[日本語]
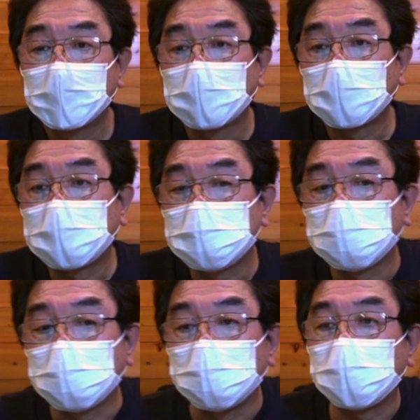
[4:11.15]
う大体
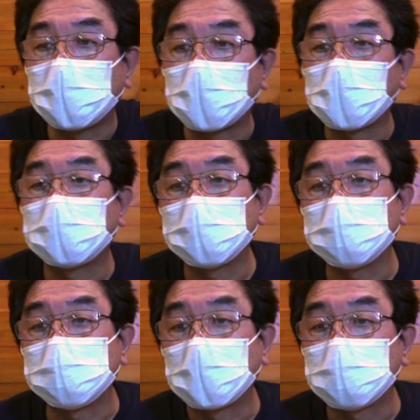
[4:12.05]
ちょっと無理かなって
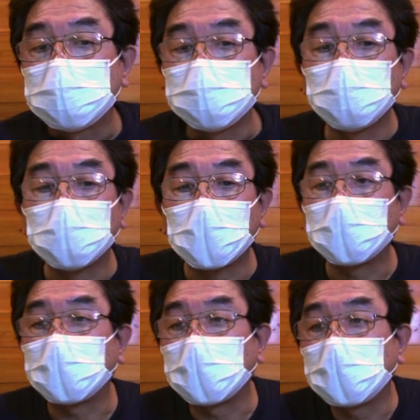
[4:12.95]
いう、水温の関
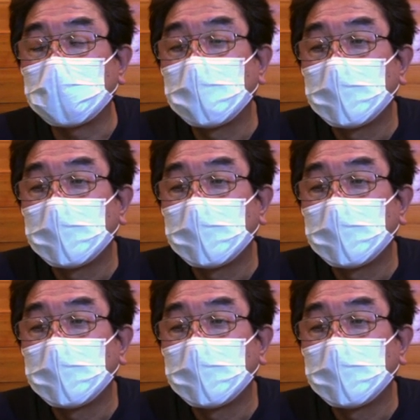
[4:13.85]
係で、